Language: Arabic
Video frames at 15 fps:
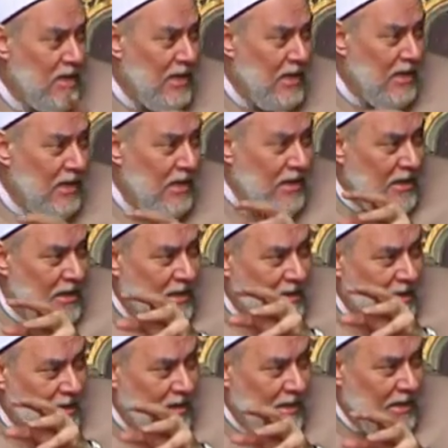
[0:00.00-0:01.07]
الـ الـ
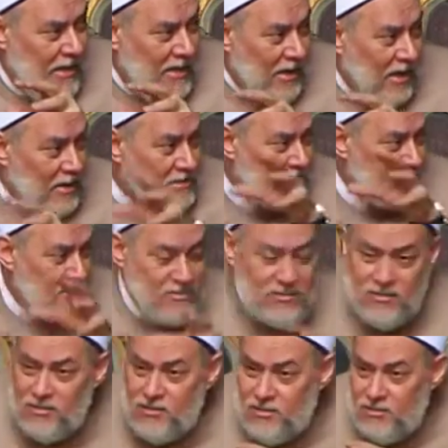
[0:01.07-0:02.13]
الـ الاصل
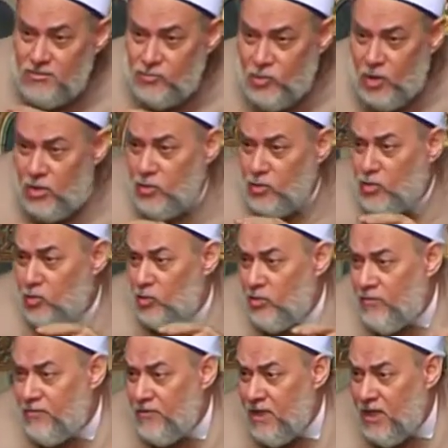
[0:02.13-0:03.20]

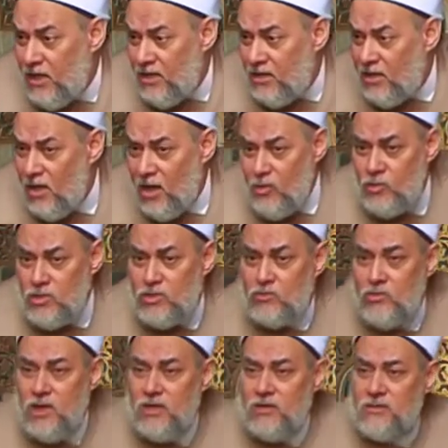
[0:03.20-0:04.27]
وندخل في
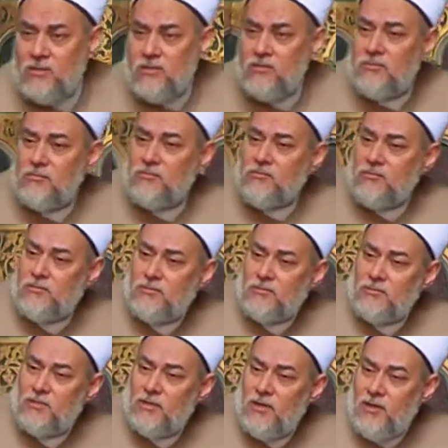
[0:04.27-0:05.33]
الوسواس
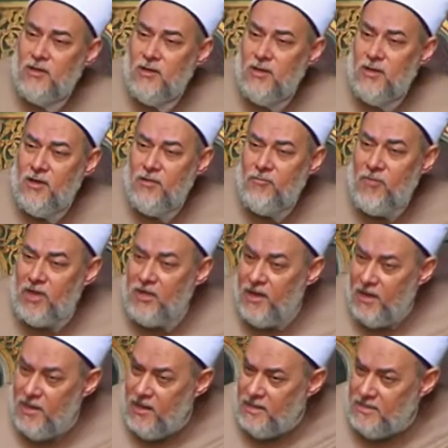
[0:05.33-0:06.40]
ما
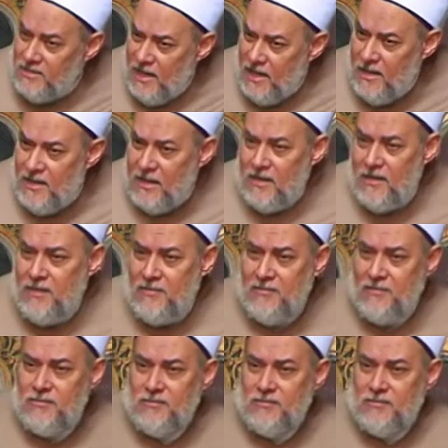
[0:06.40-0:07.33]
تخليها سهله كده